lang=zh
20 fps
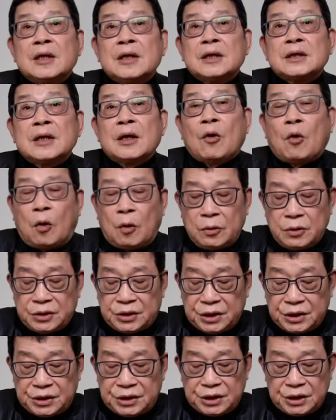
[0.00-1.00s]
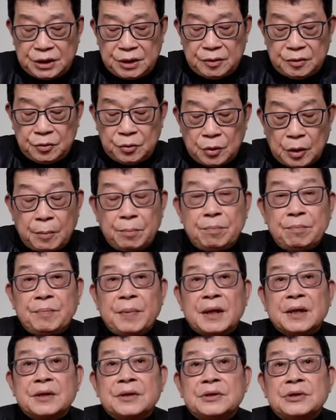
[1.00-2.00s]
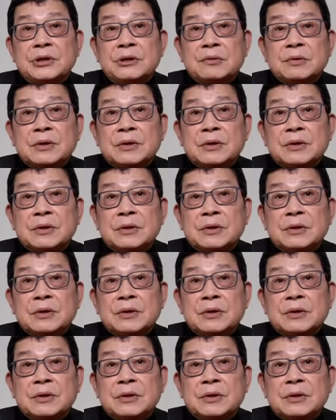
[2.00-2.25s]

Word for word: 的红色基因原本就有